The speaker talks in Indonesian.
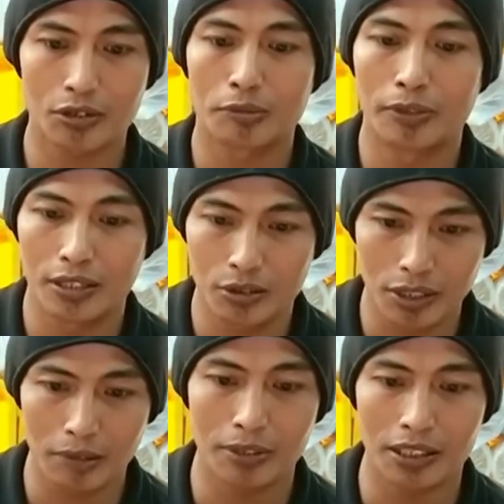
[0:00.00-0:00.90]
harus beli
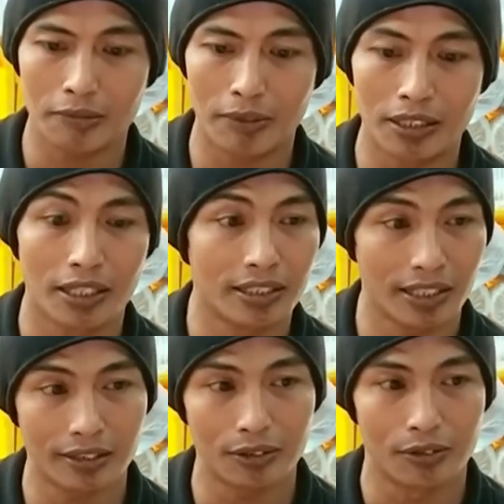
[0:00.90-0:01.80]
juga minyak
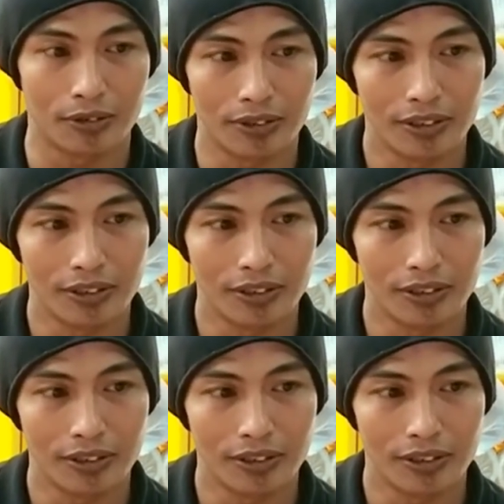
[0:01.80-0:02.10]
bandringnya itu.